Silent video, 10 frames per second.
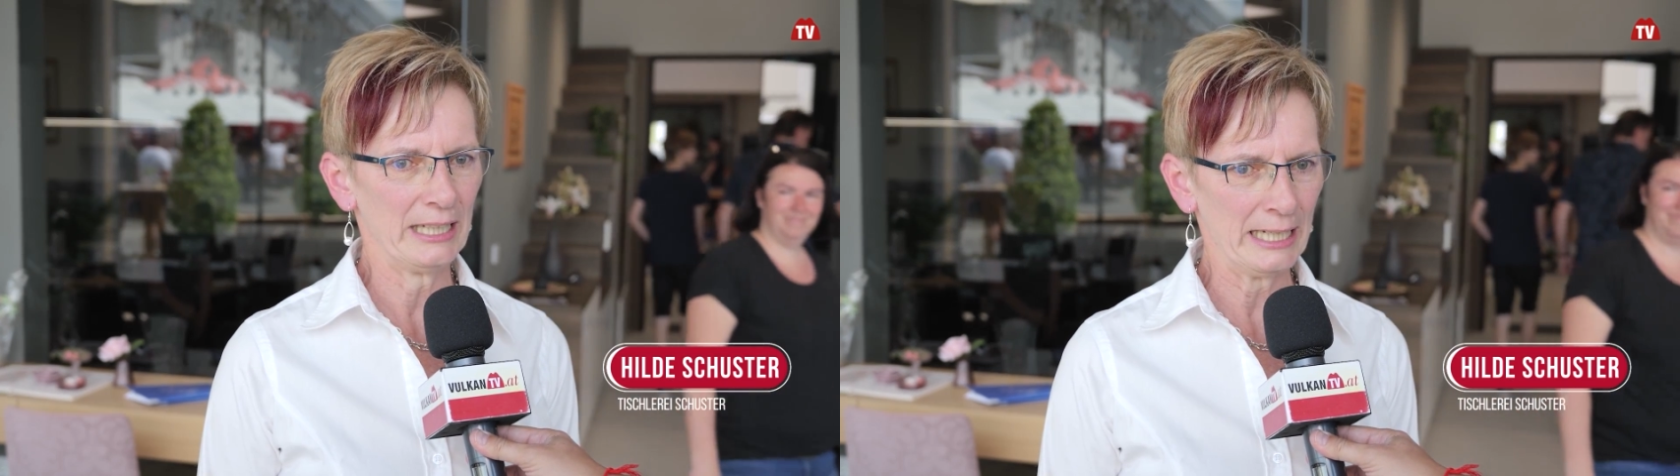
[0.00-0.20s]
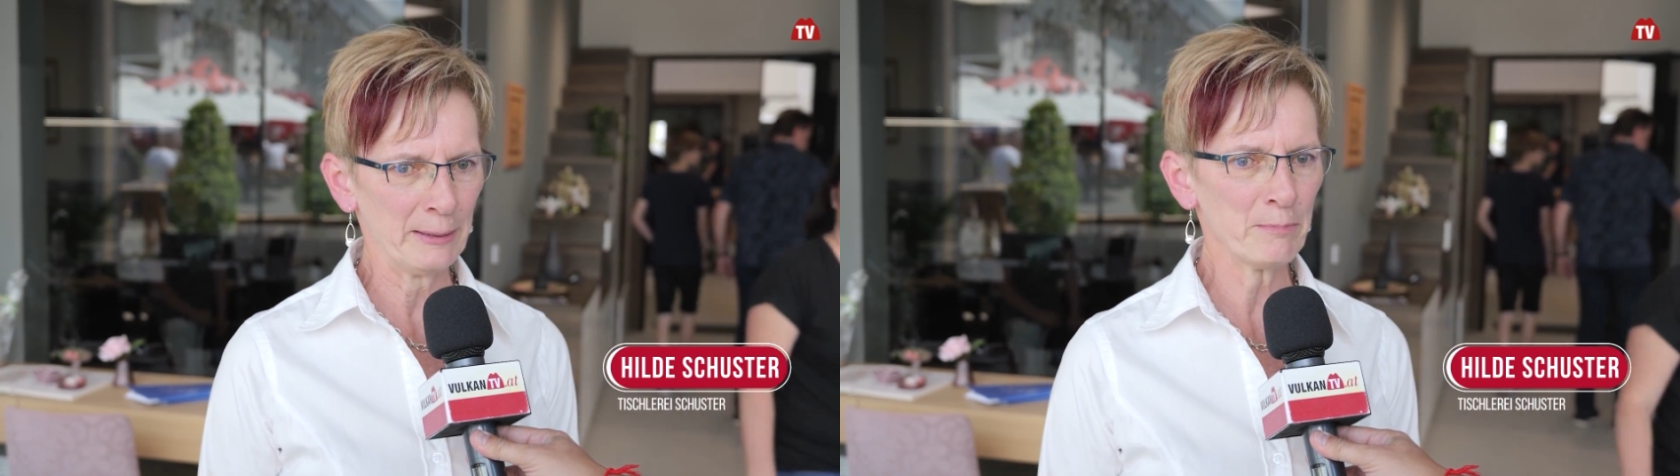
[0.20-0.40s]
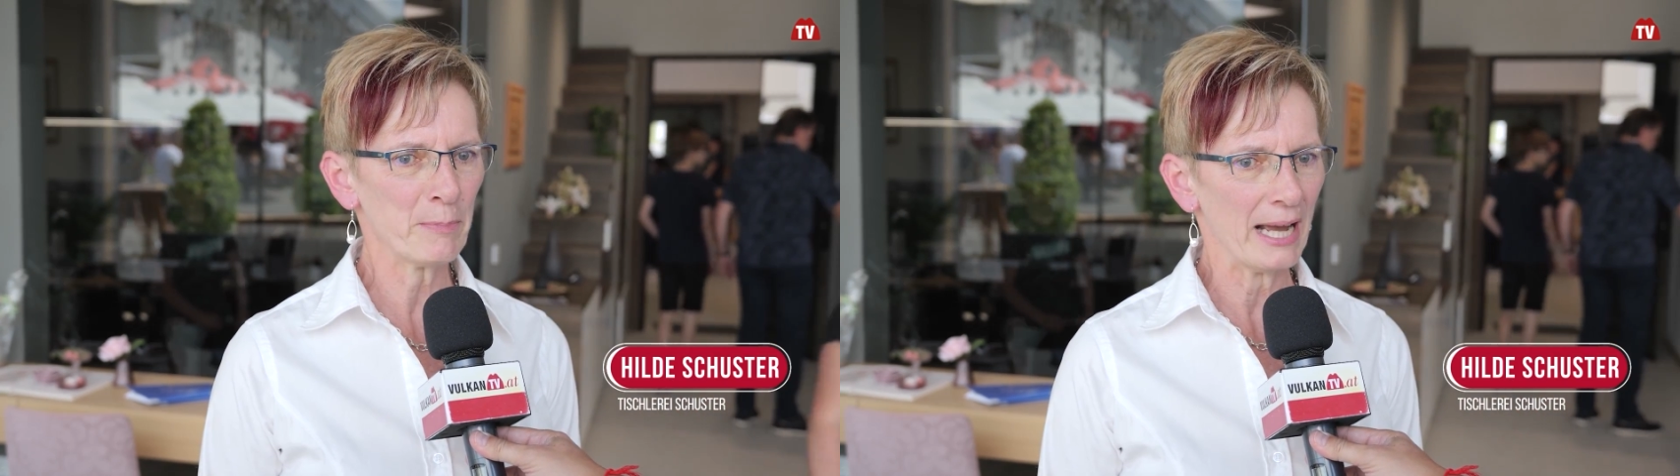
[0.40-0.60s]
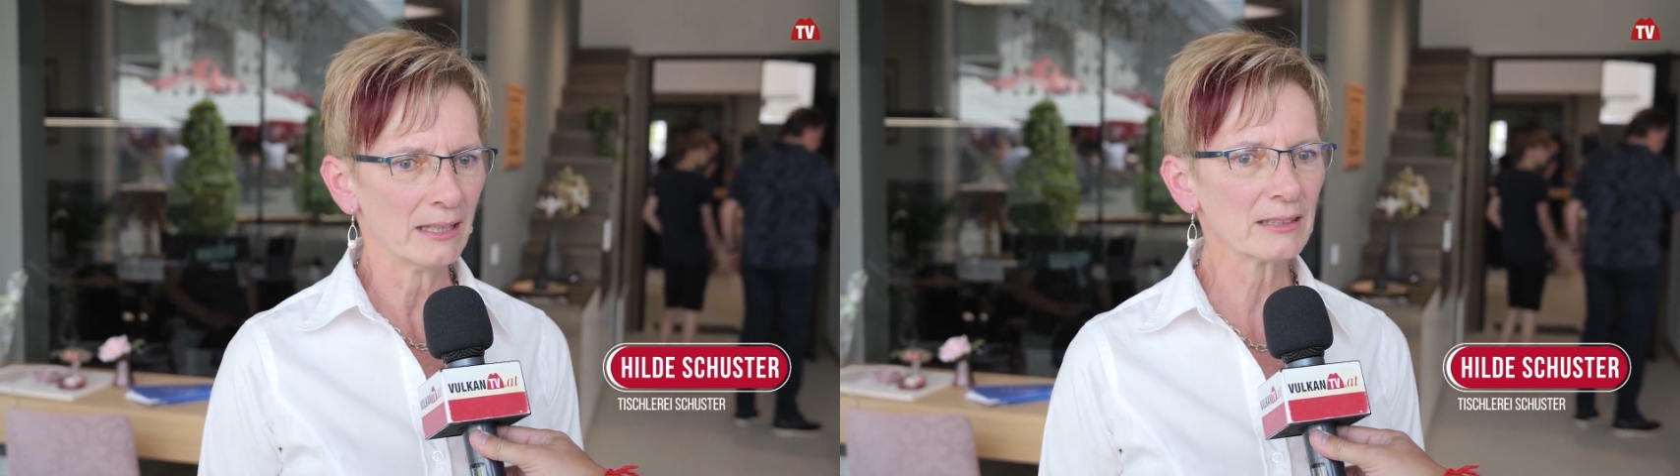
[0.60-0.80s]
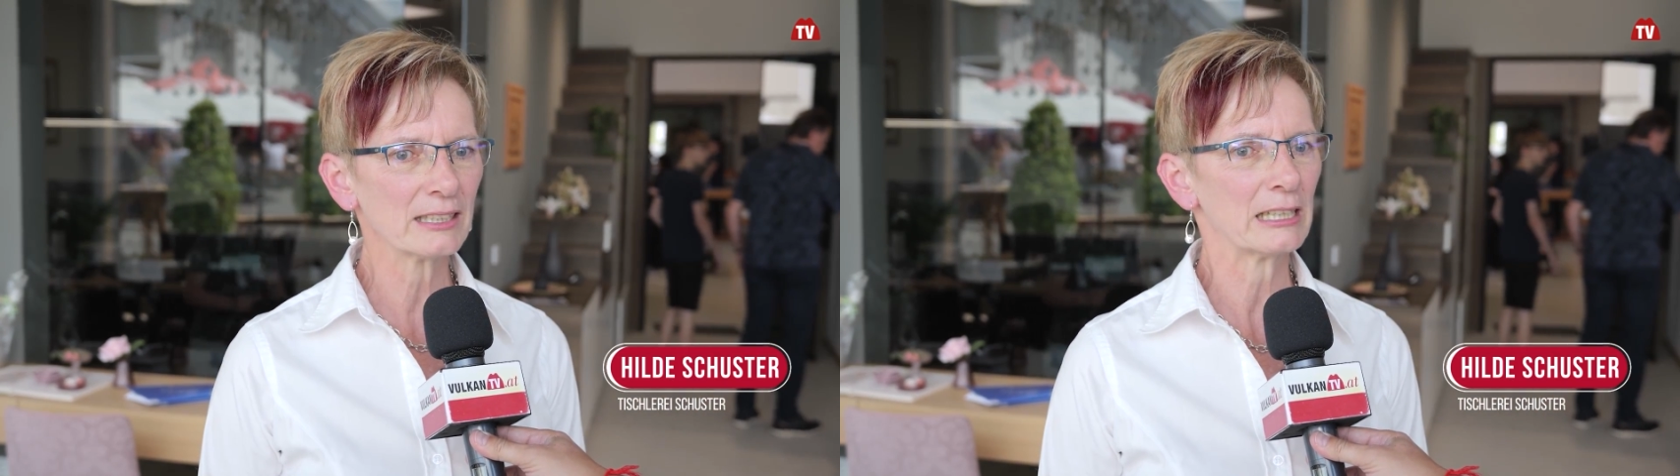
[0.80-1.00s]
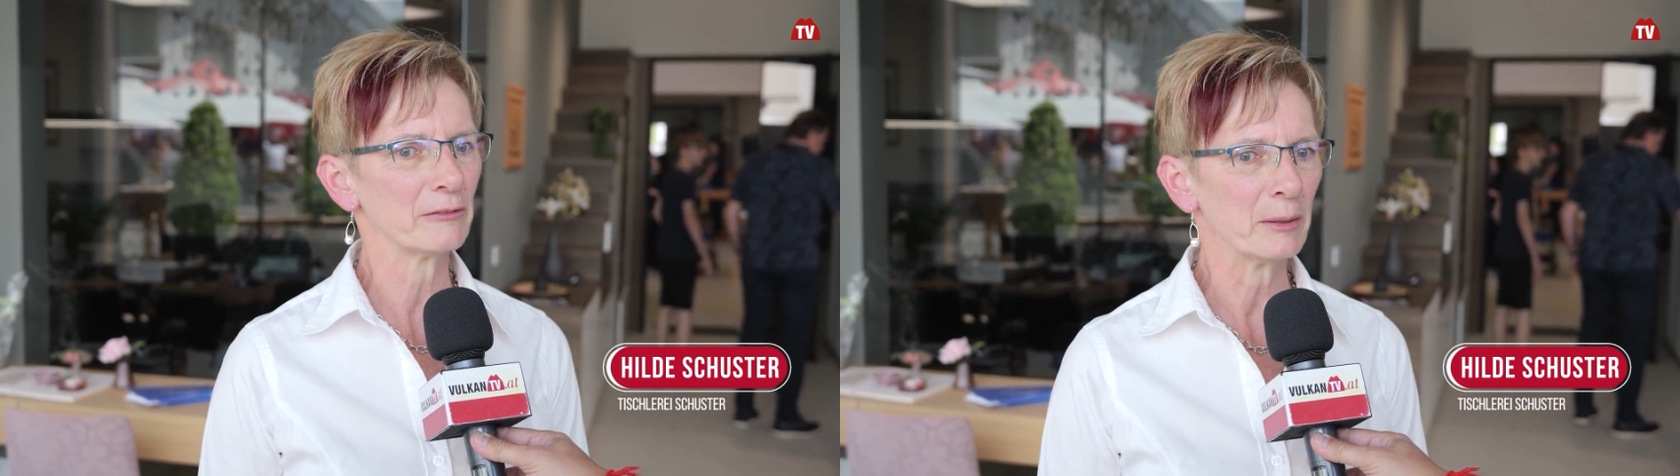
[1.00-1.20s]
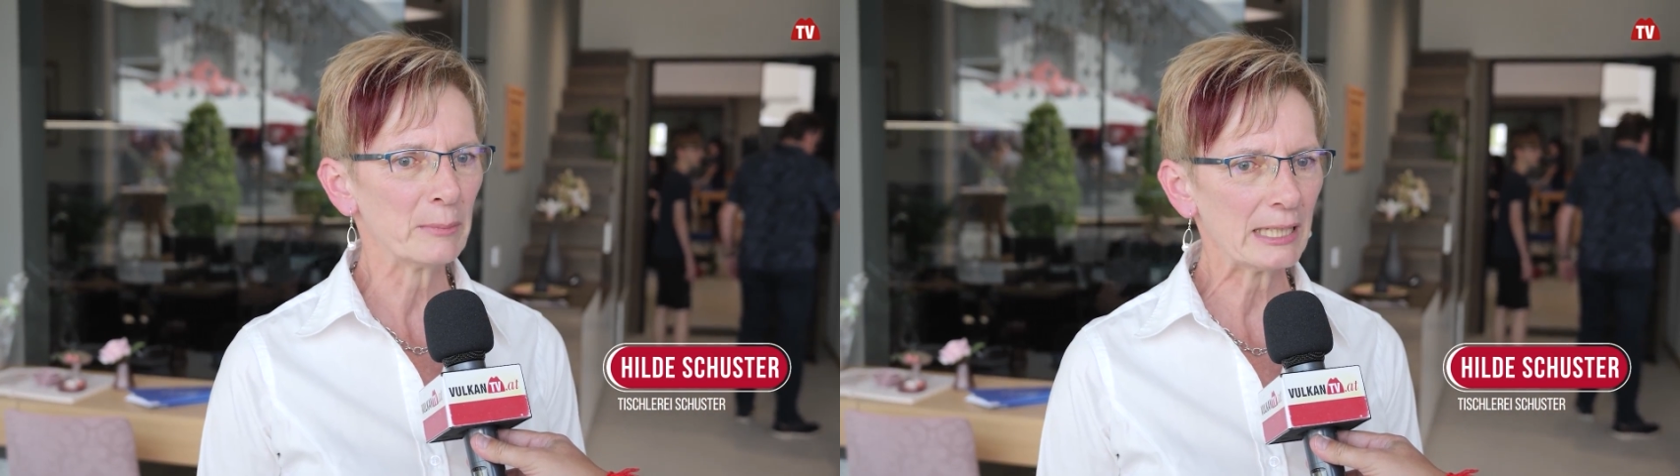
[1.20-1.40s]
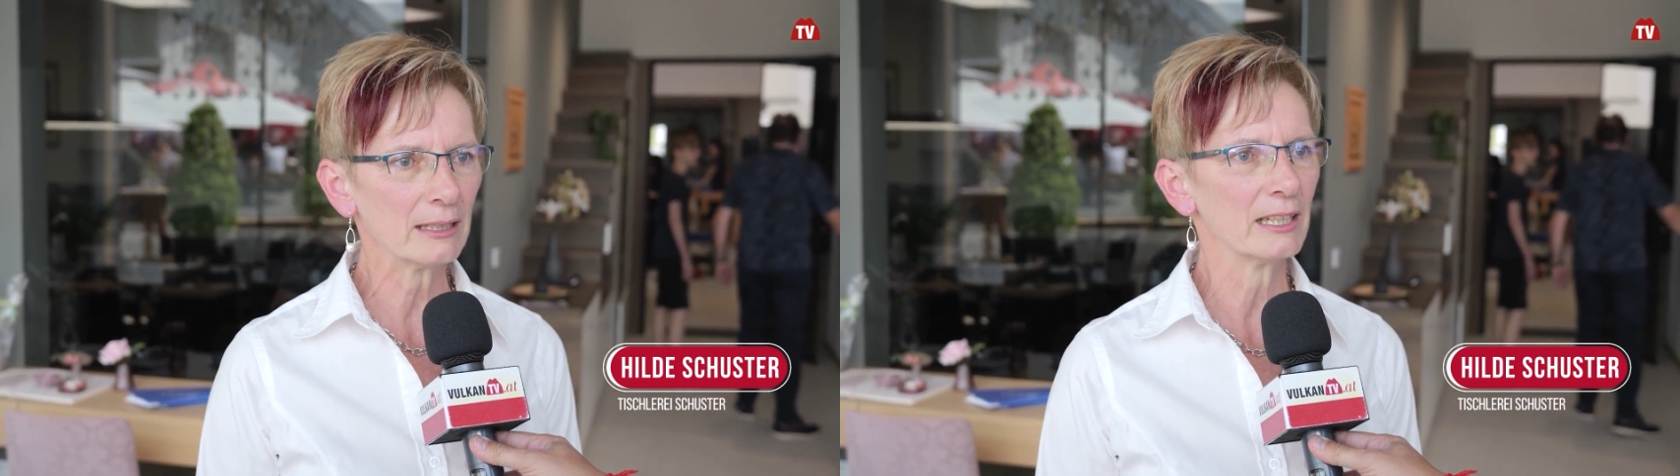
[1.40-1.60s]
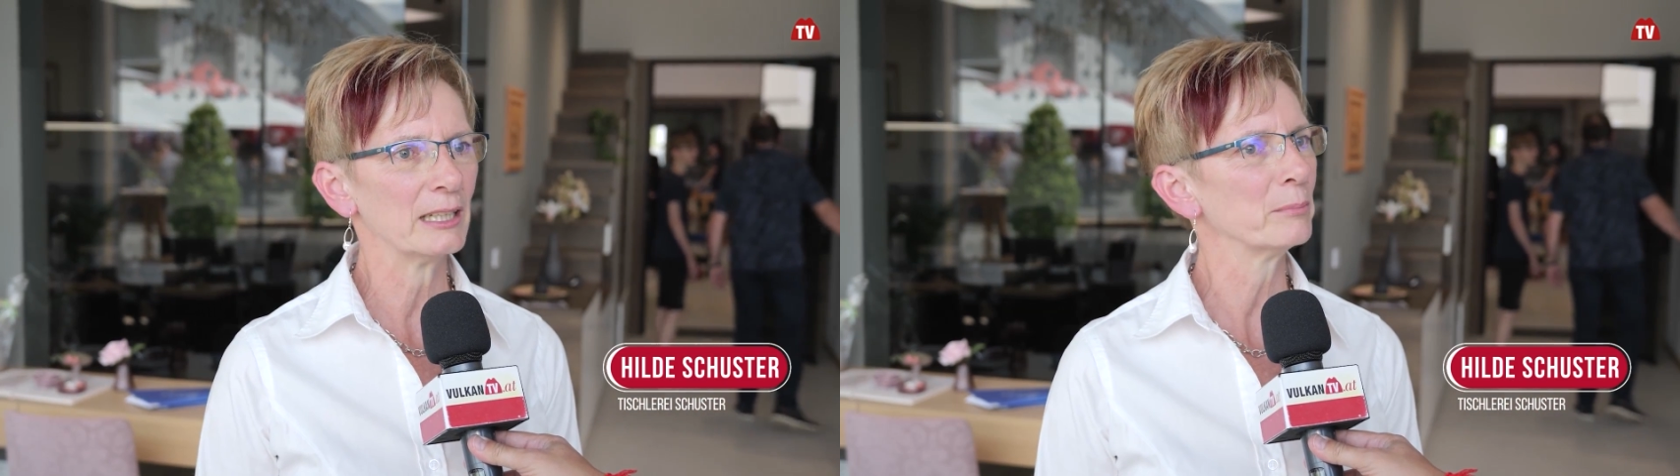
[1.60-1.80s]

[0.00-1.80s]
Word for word: im Bande der Familie,